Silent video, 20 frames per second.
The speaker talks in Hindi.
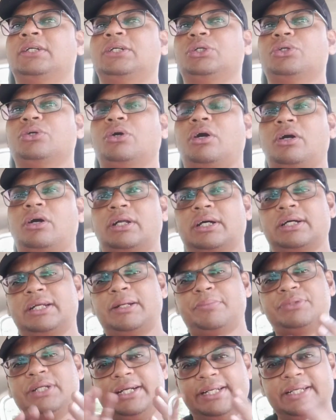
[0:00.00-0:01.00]
और अगर
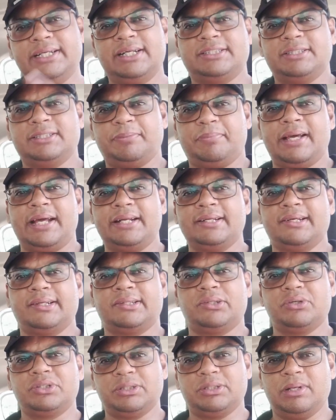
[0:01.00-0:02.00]
आप चंडीगढ़ से प्लान
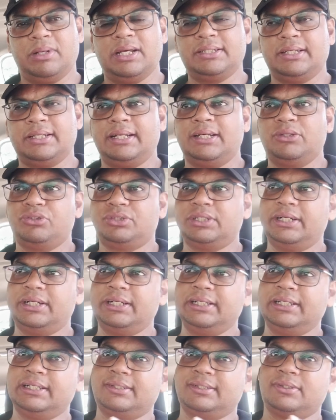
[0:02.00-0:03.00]
करते हो कि शिमला जाना है तो
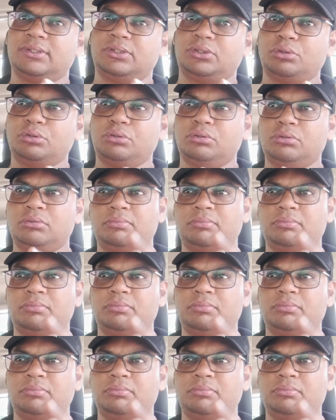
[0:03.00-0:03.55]
चंडीगढ़ से तो